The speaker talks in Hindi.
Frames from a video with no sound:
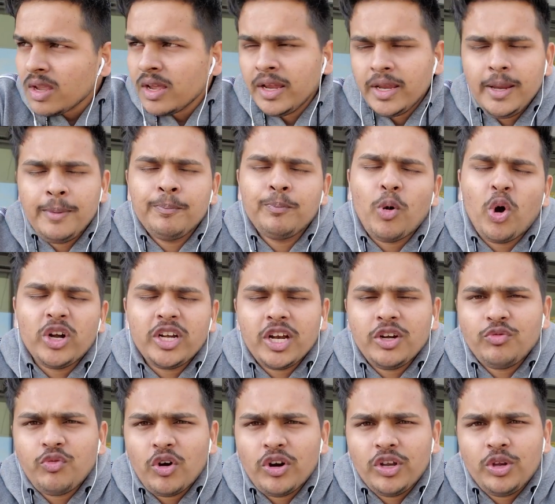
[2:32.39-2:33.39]

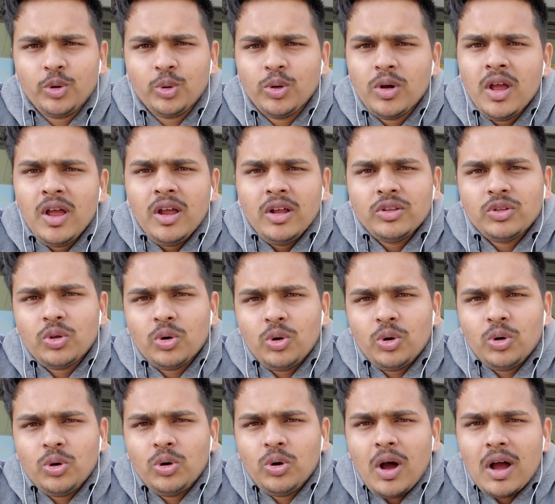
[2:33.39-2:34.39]
इंपॉर्टेंट फॉर यू तो
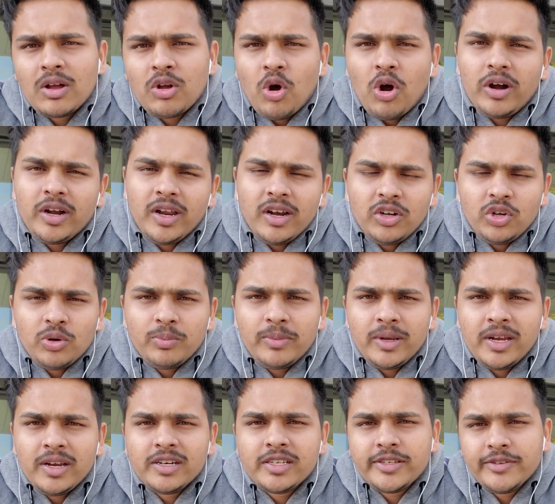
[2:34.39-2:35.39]
अकॉर्डिंग टू
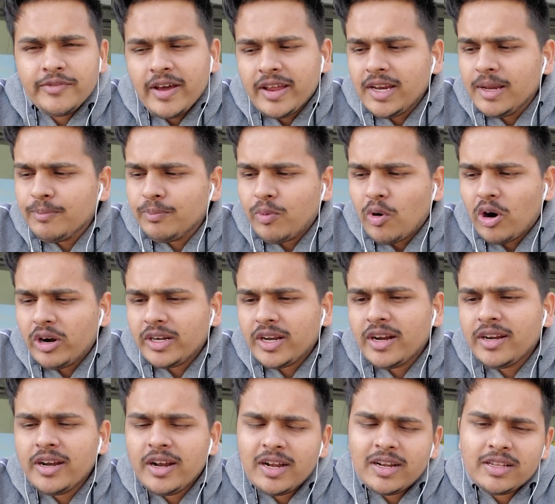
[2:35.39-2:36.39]
मी इट्स वेरी
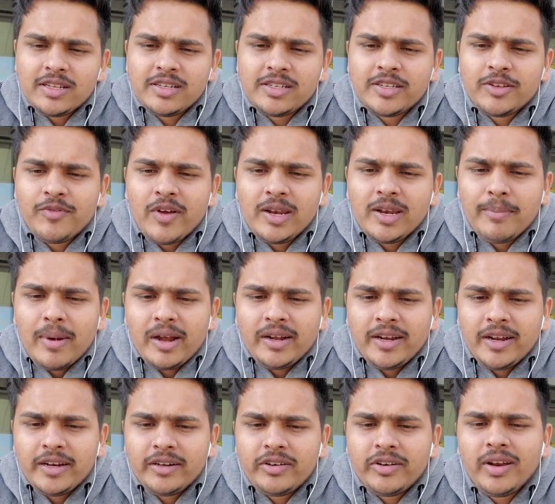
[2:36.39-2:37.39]
इंपॉर्टेंट इट्स वेरी
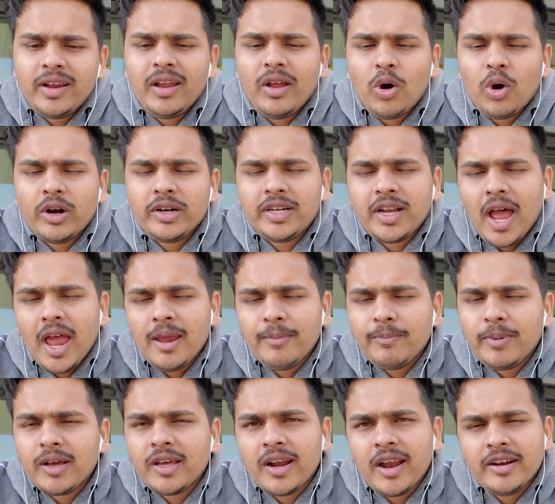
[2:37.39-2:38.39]
मैंडेटरी और टाइम
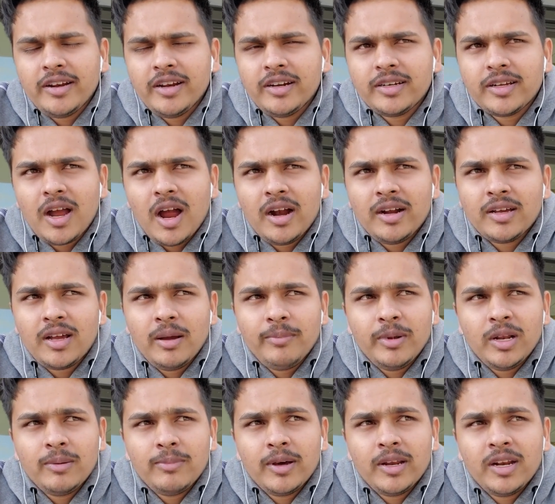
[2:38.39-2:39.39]
पे क्रेडिट कार्ड का
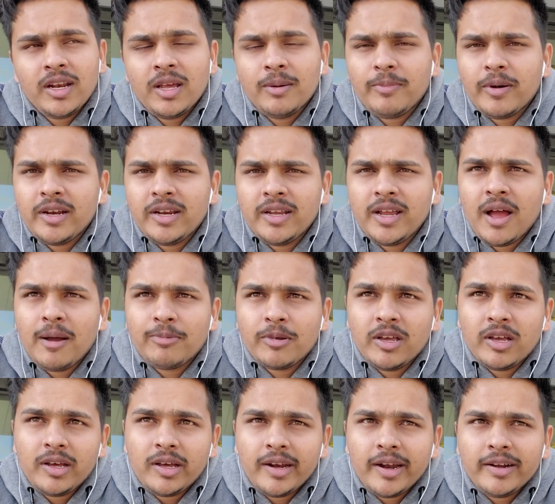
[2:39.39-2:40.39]
बिल भरने पर ही
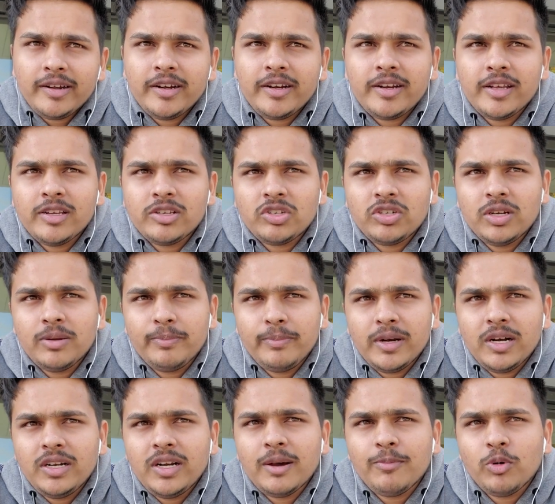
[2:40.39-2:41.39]
आपकी क्रेडिट हिस्ट्री
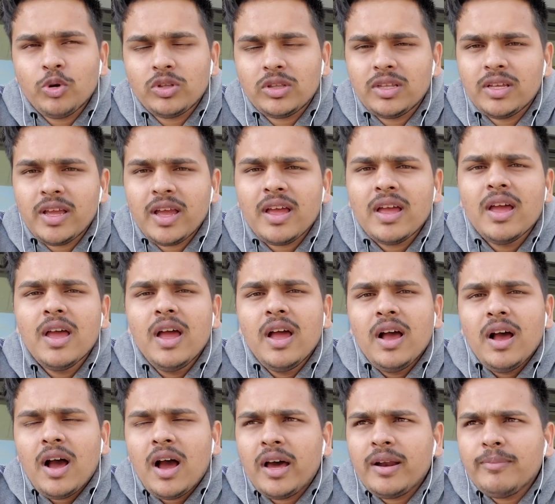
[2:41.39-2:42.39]
बिल्डअप होती है
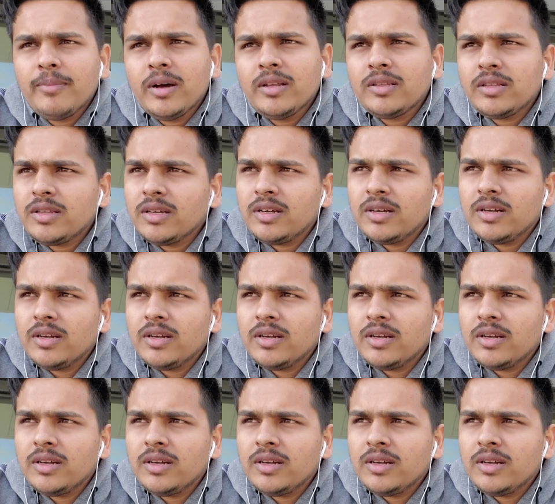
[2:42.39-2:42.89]
हर मंथ